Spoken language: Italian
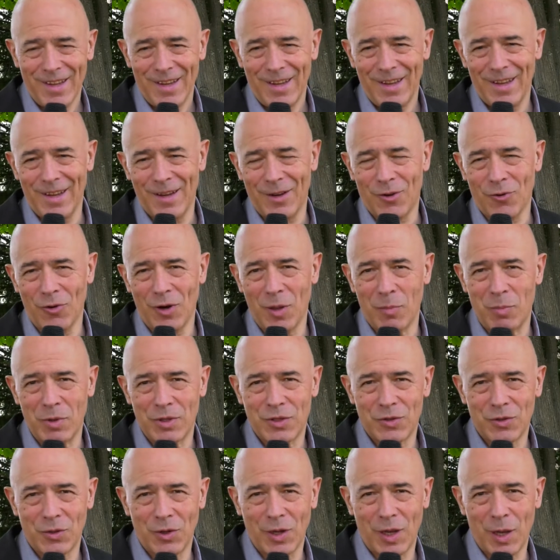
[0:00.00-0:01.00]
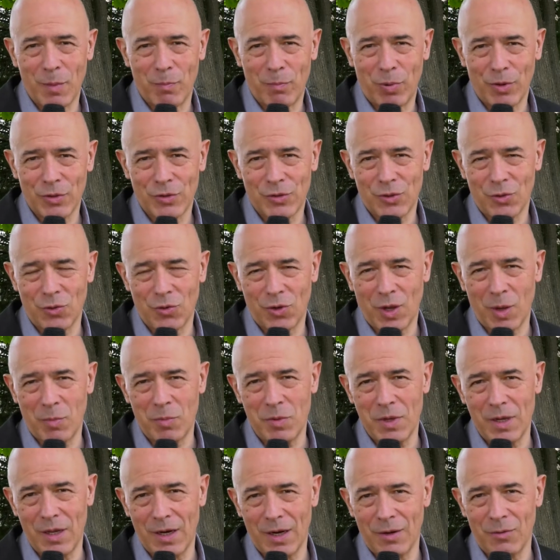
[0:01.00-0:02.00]
eh, con le persone che possono
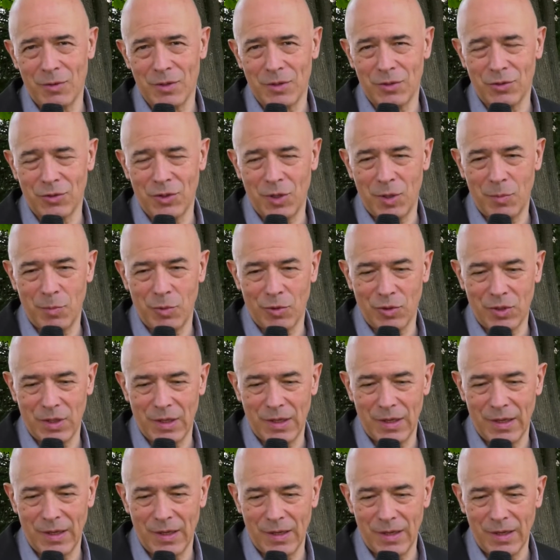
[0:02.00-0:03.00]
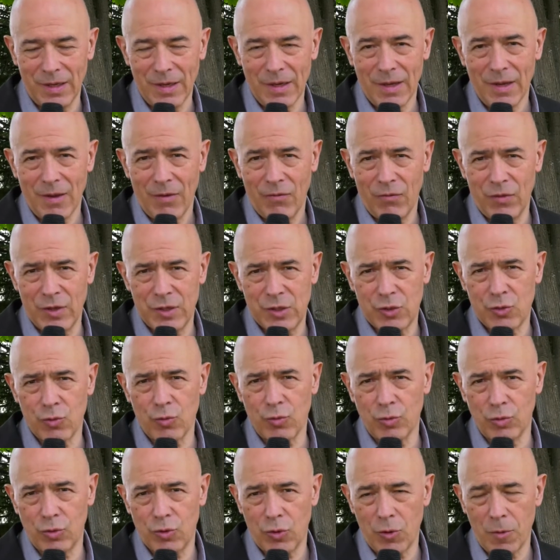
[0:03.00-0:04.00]
capire questo tipo di
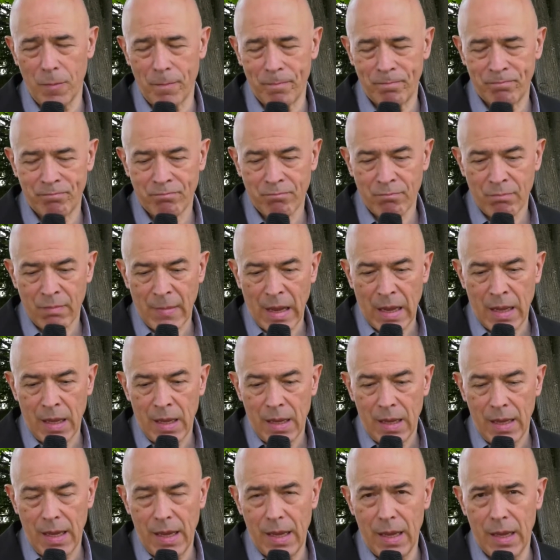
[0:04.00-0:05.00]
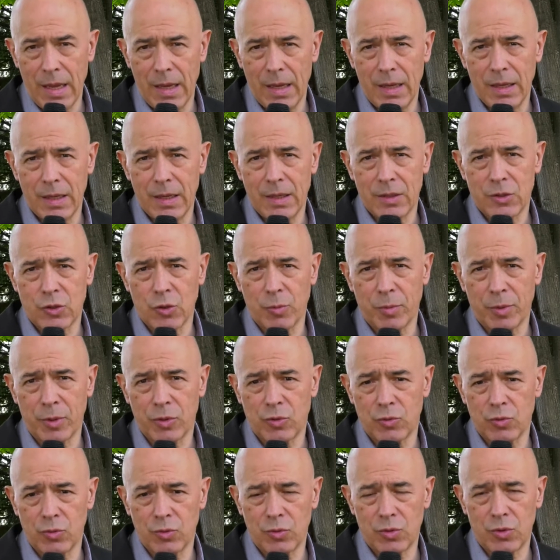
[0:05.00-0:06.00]
vissuto e
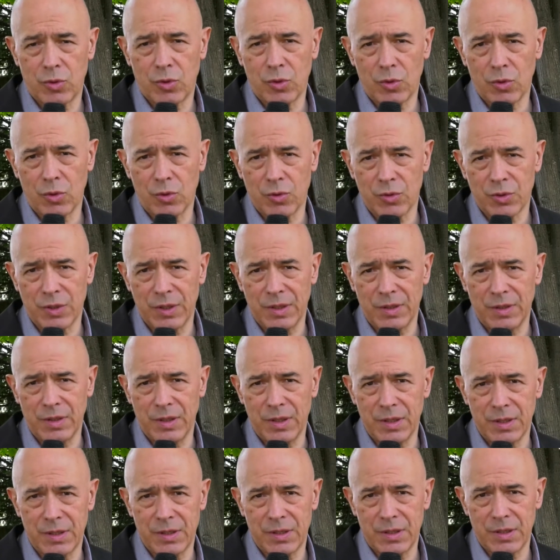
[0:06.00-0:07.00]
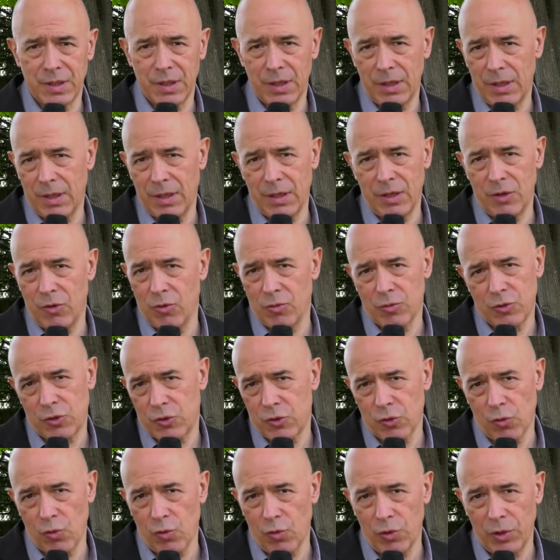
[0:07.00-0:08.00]
soprattutto sentirsi non
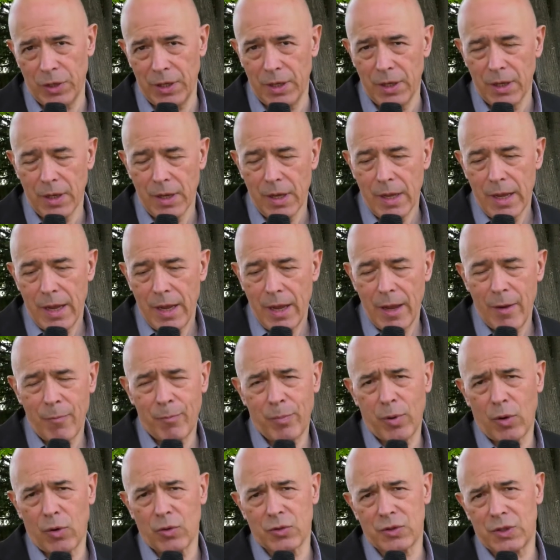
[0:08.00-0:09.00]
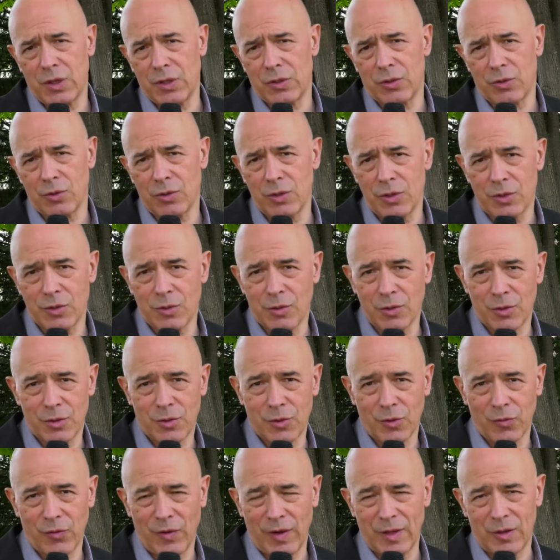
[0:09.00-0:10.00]
soli. È un po' lo stesso
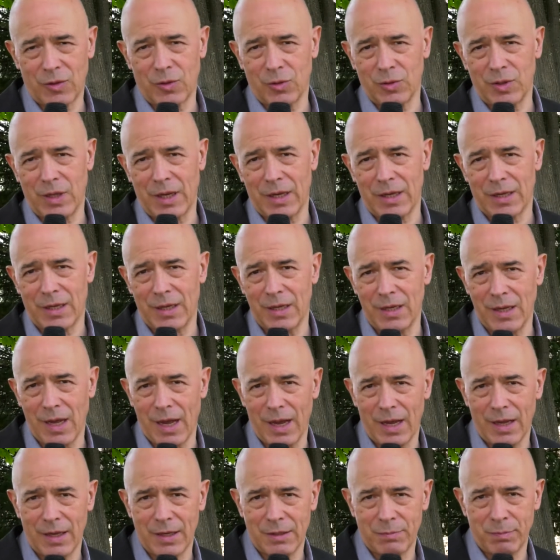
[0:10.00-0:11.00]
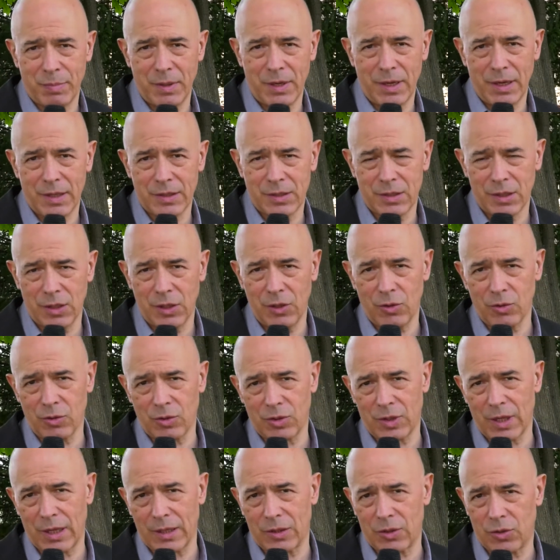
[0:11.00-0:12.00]
discorso fatto da chi ha esperienze di
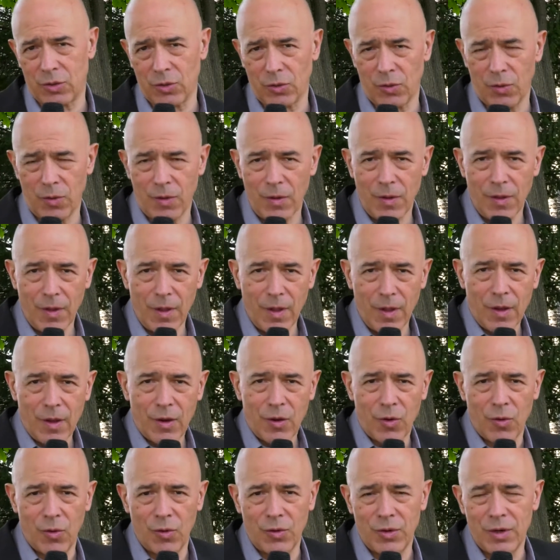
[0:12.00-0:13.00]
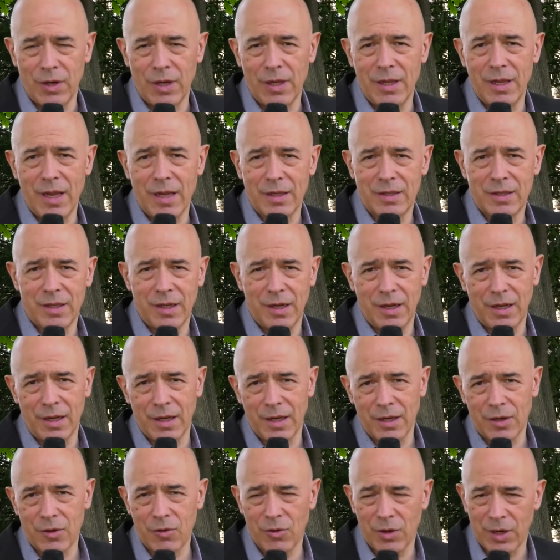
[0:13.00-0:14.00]
contatto con gli esseri che
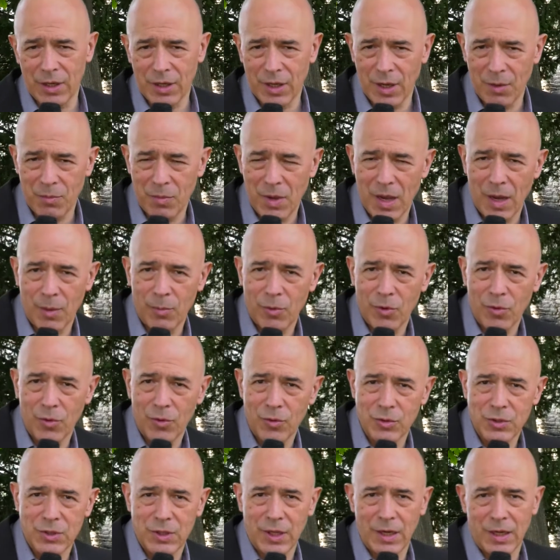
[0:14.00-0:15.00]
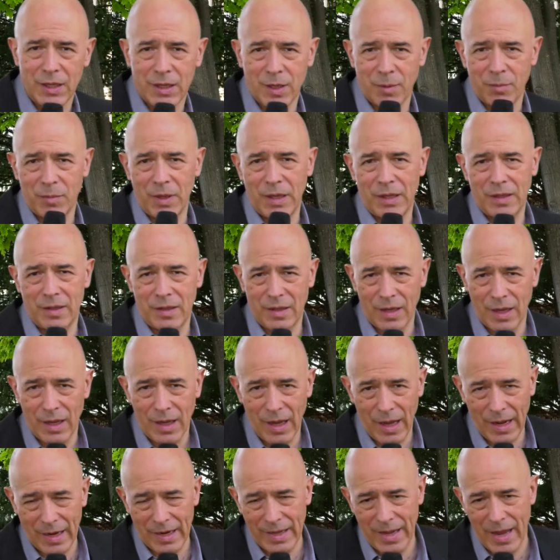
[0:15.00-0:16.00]
ancora chiamiamo ostinatamente
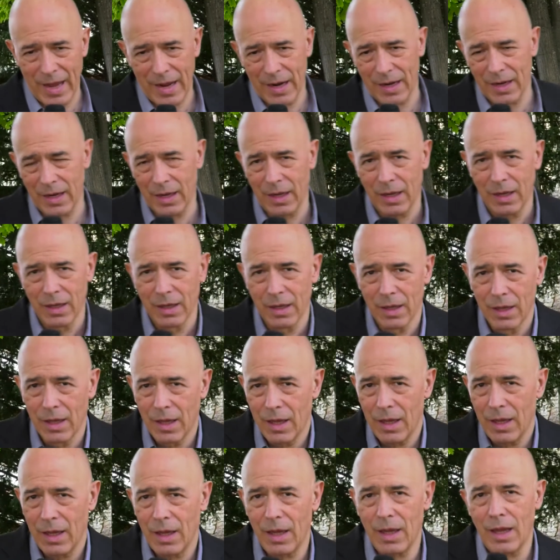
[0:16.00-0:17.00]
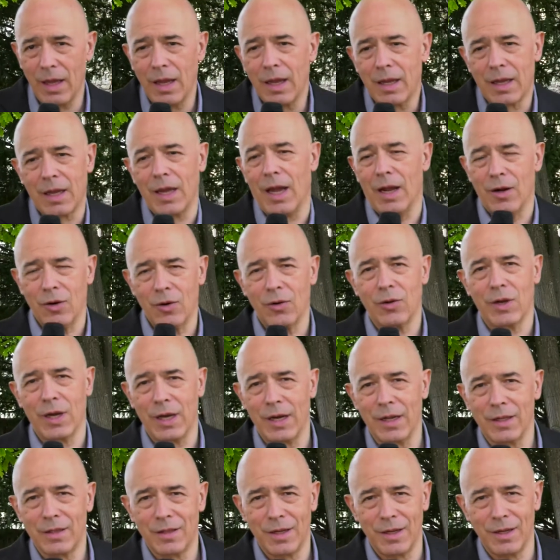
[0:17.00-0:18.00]
alieni e che hanno
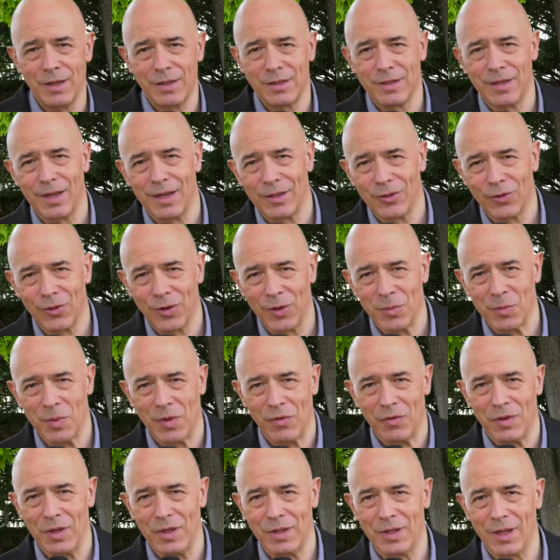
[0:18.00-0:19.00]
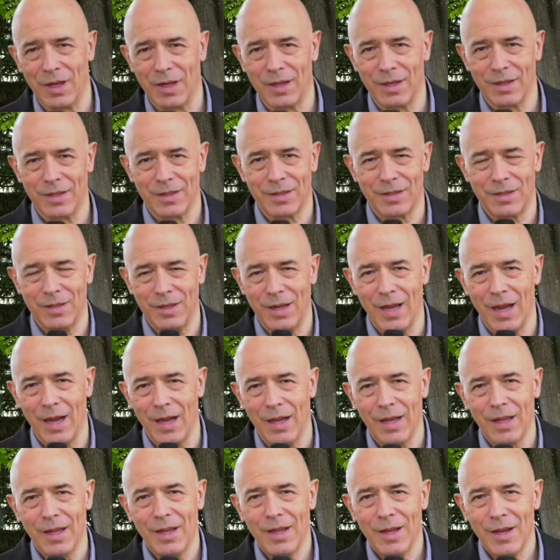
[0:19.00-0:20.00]
caratterizzato la mia vita, sia
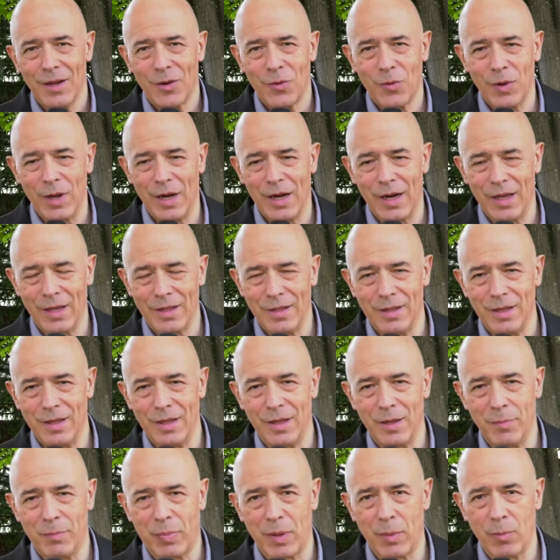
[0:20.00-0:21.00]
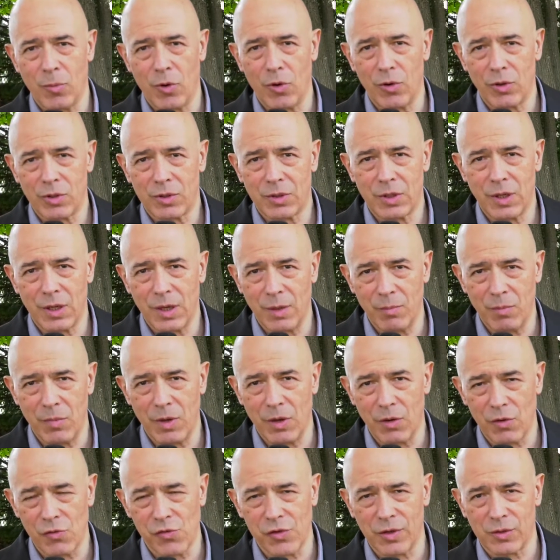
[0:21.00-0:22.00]
quella di premorte nel
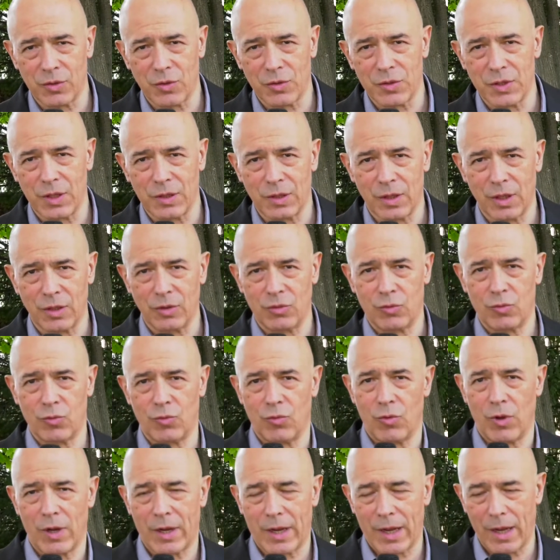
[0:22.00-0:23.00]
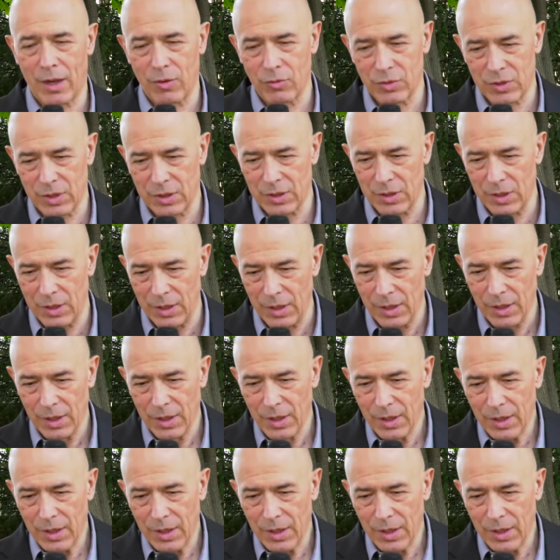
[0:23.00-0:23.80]
1971 a causa di